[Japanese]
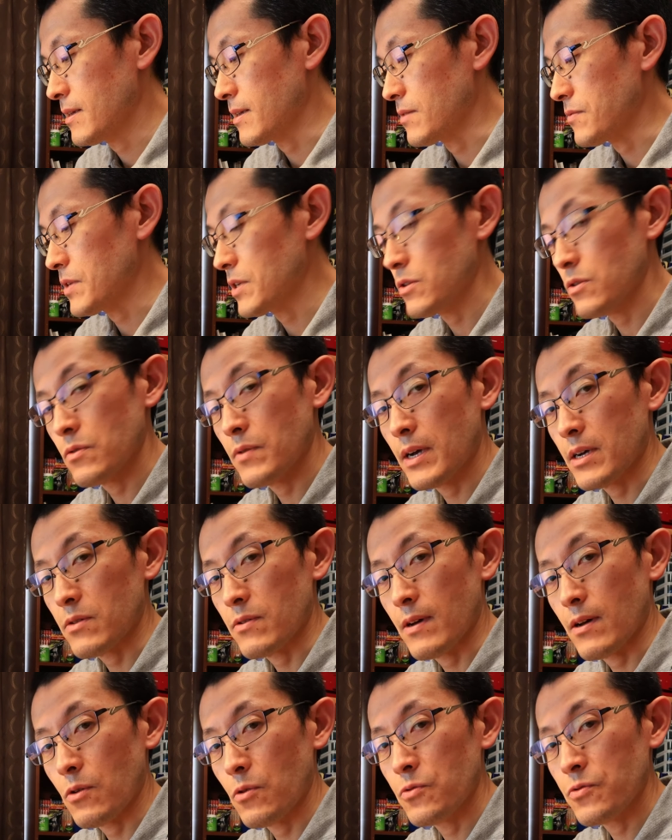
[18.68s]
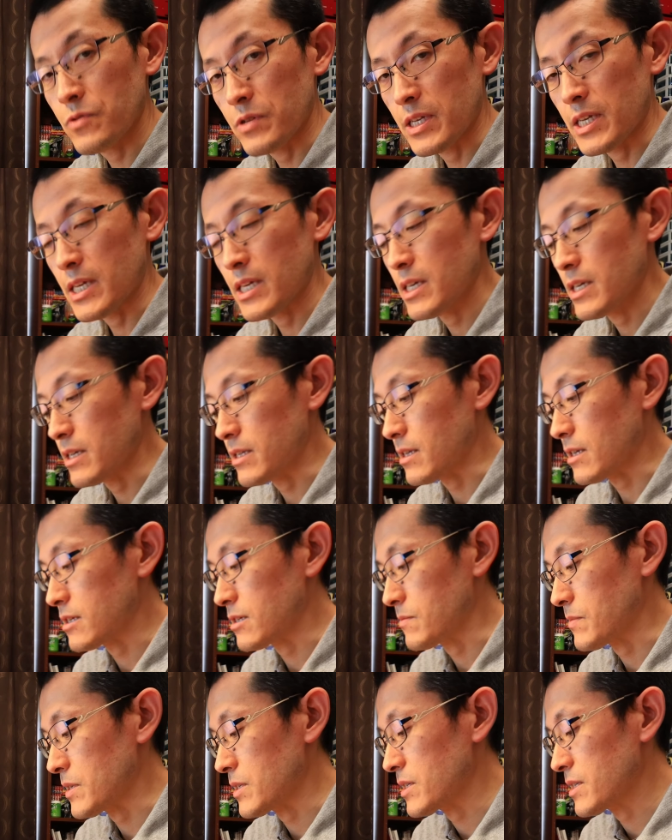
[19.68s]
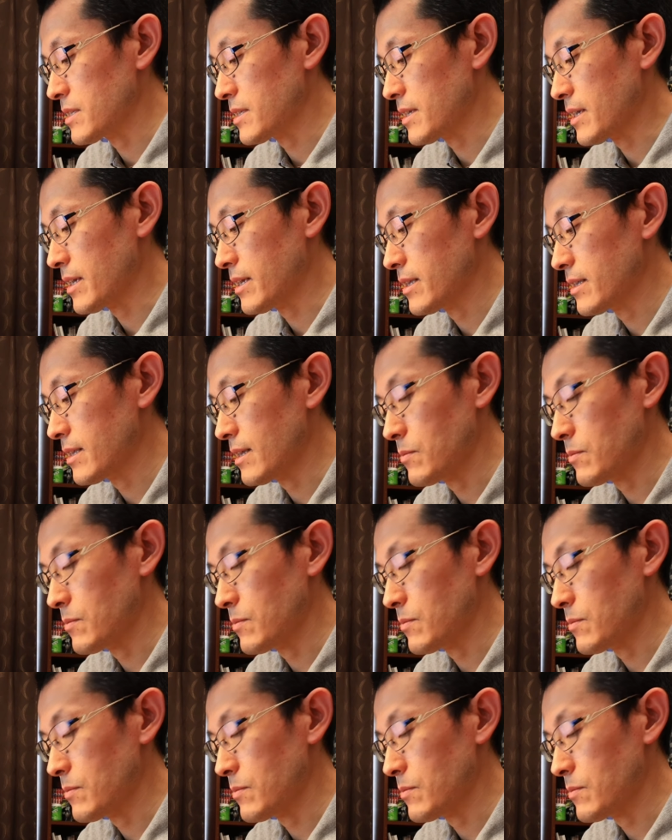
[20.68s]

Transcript: フィールドワークはオフにいたしまして